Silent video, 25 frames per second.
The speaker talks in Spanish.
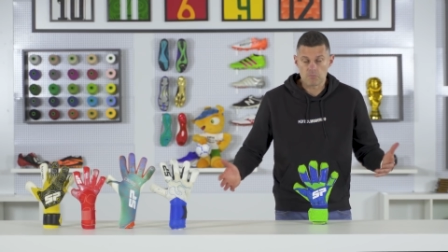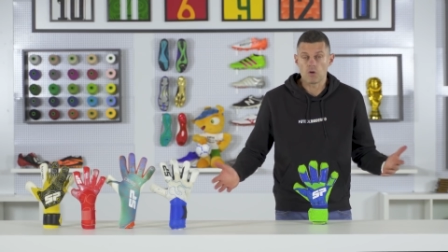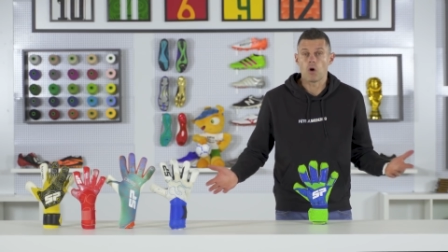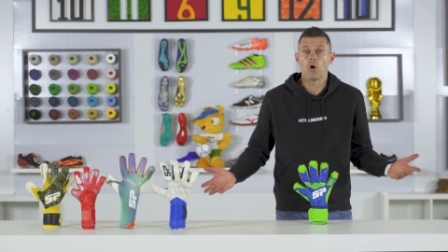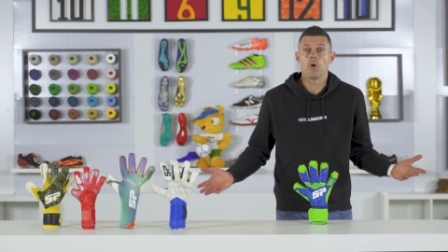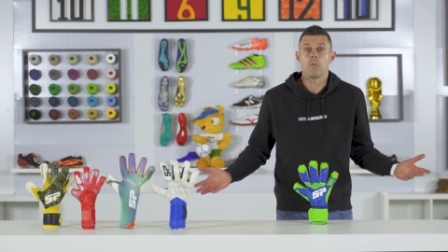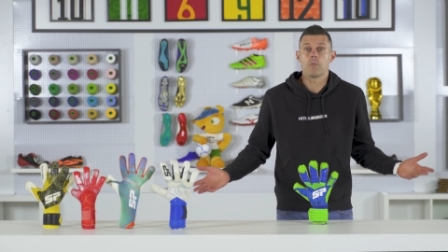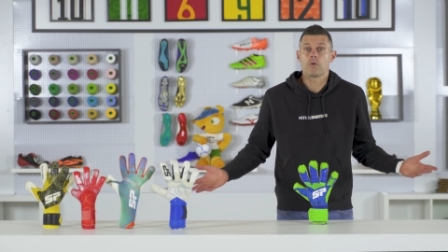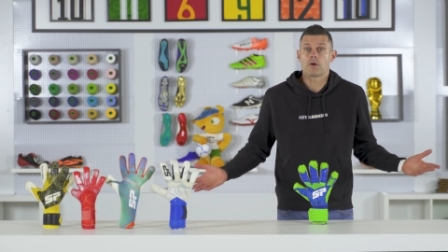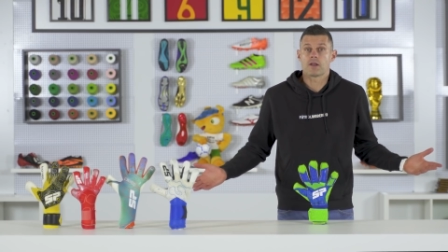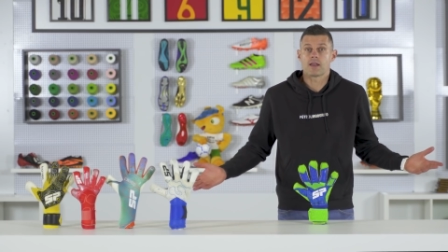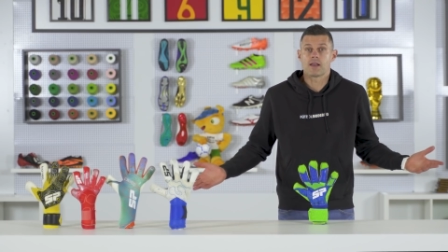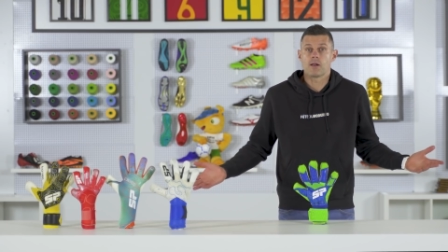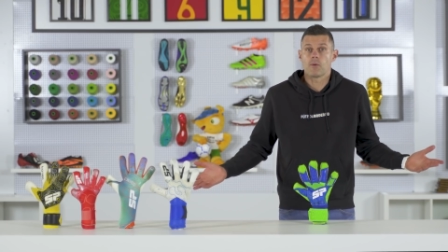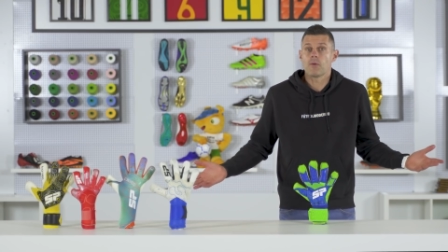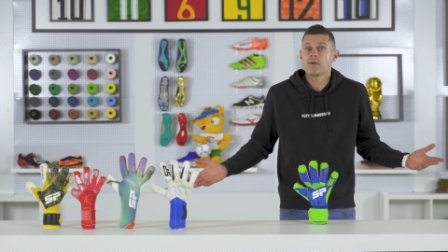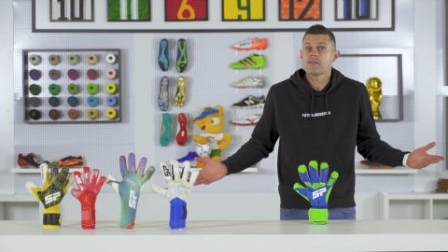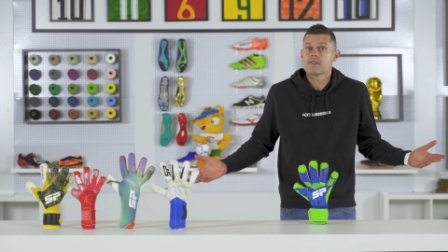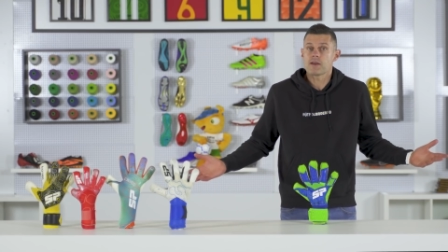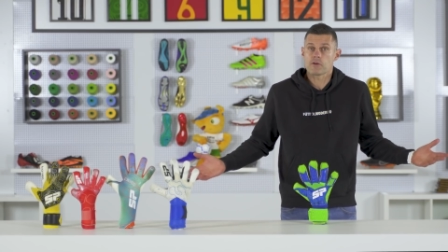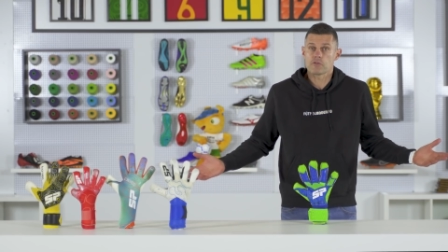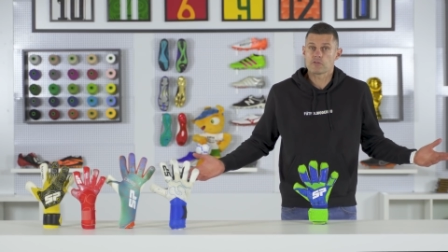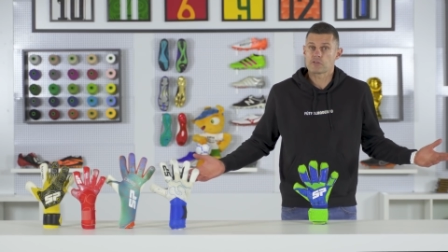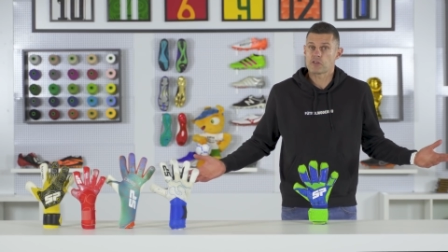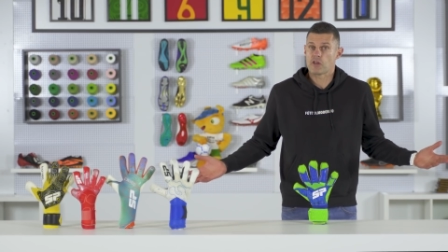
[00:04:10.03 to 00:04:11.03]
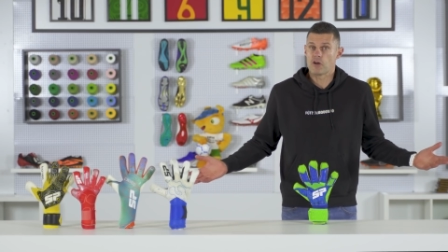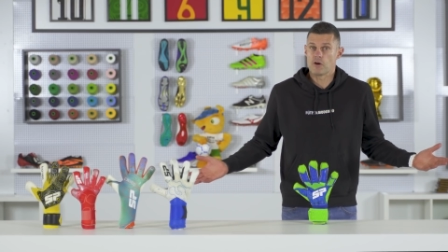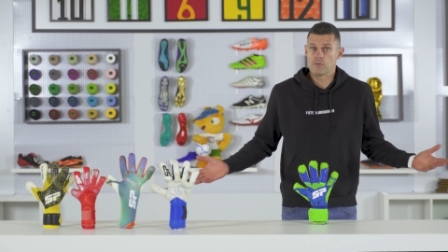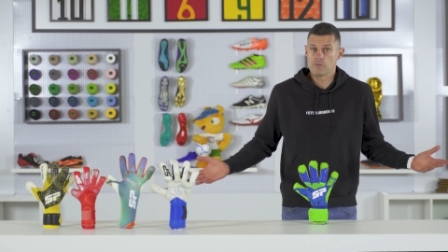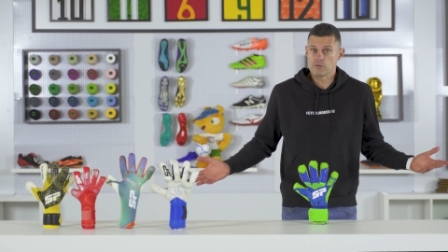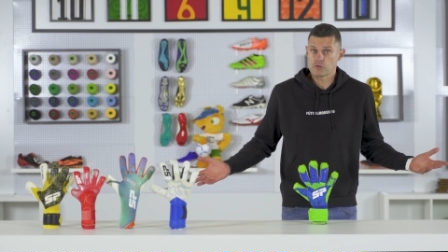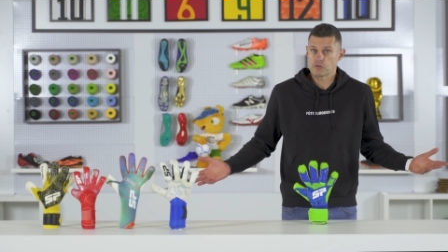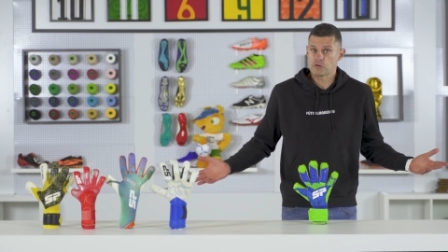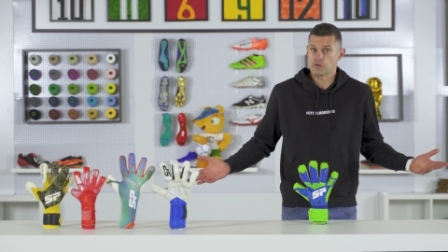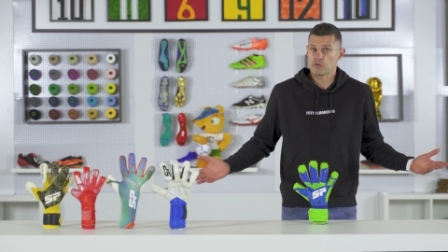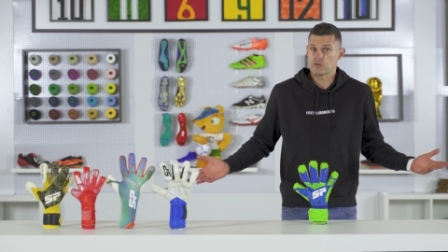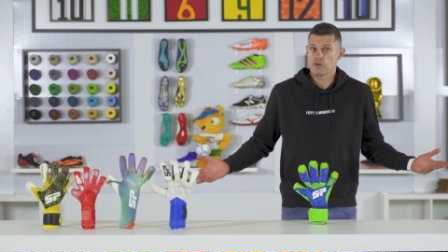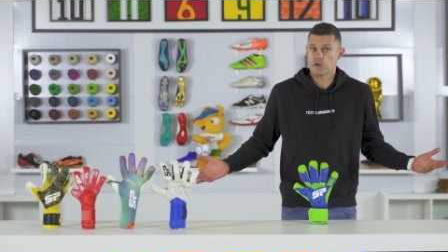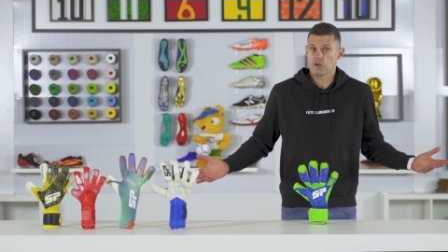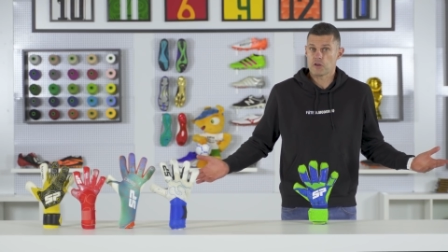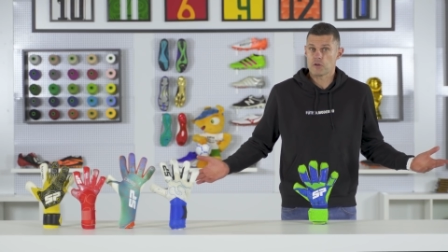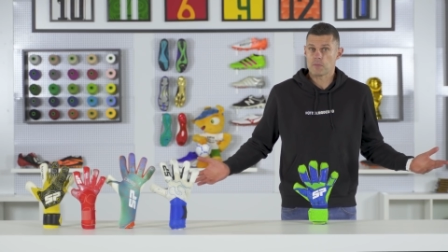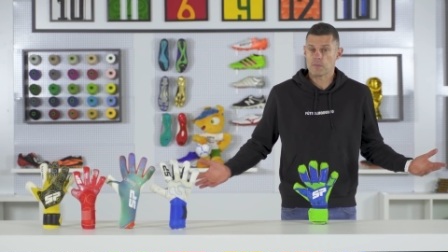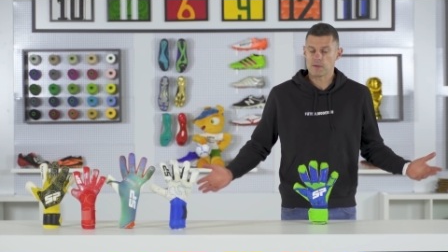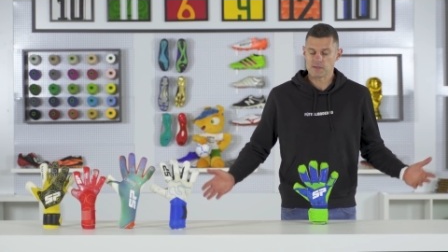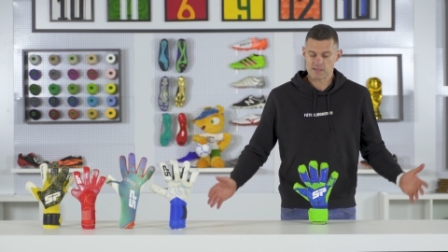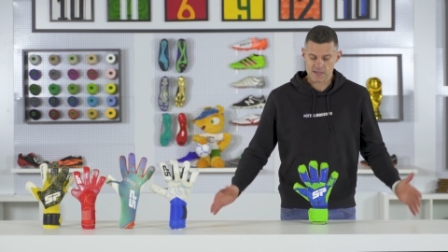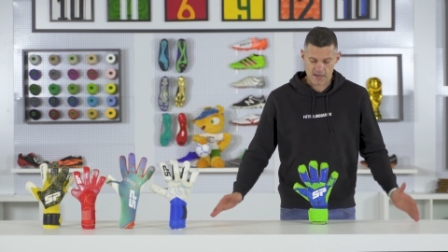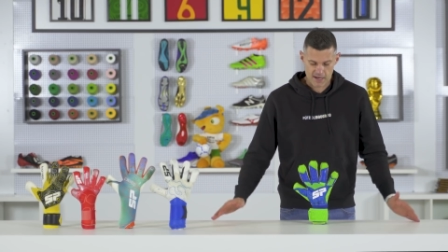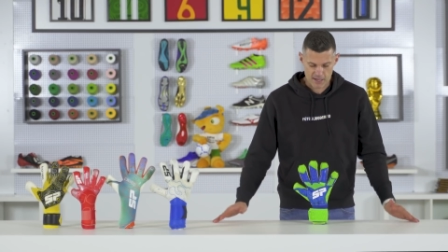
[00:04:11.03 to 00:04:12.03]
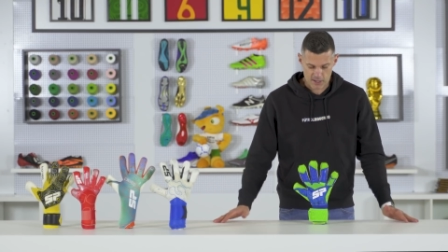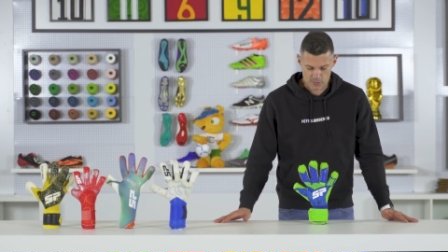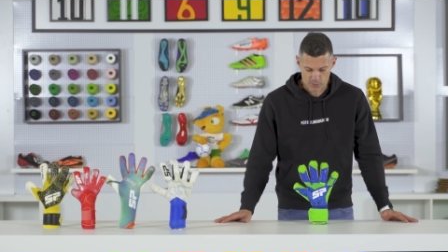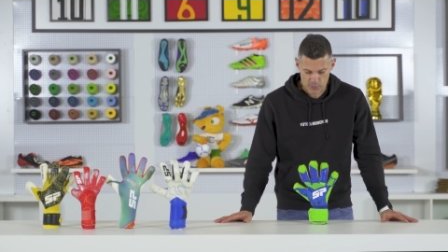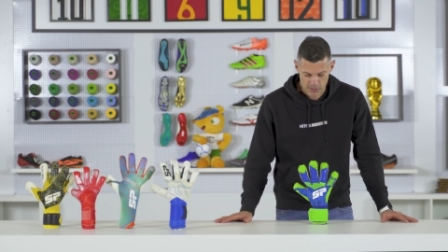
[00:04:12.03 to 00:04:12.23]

O porque el guante ha gustado mucho, yo quiero pensar que es